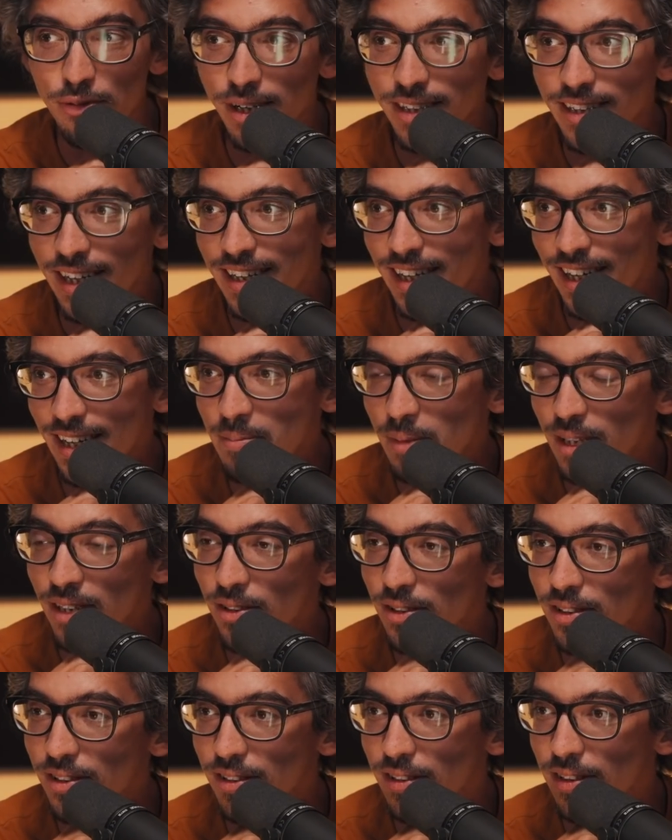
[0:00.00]
dit, faut être réel
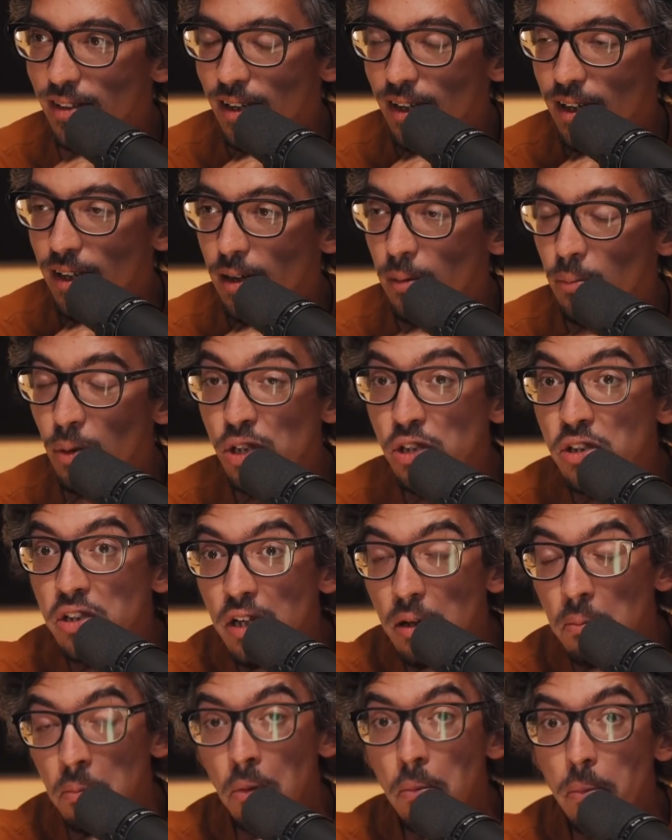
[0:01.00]
maintenant. Mm. Moi,
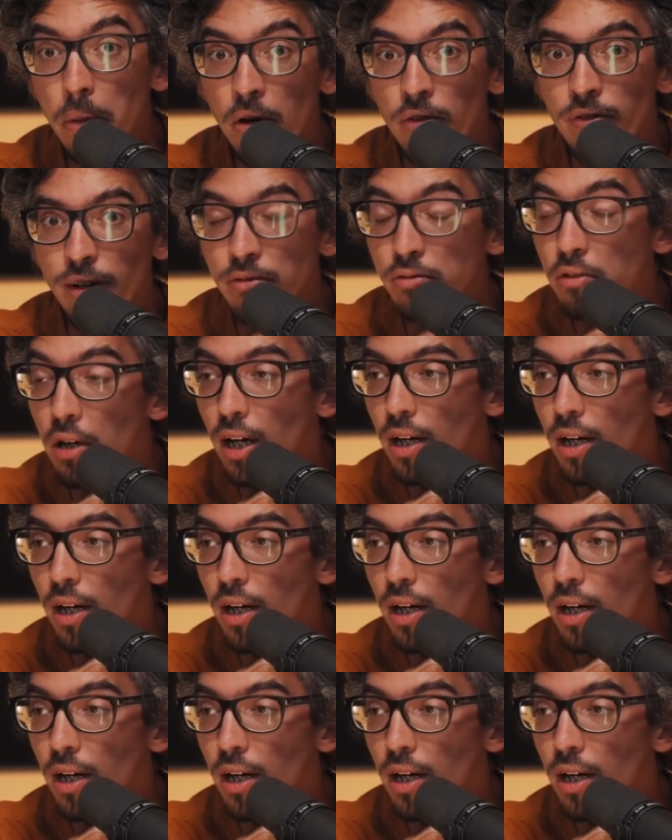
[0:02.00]
j'étais là, bon, bah, on va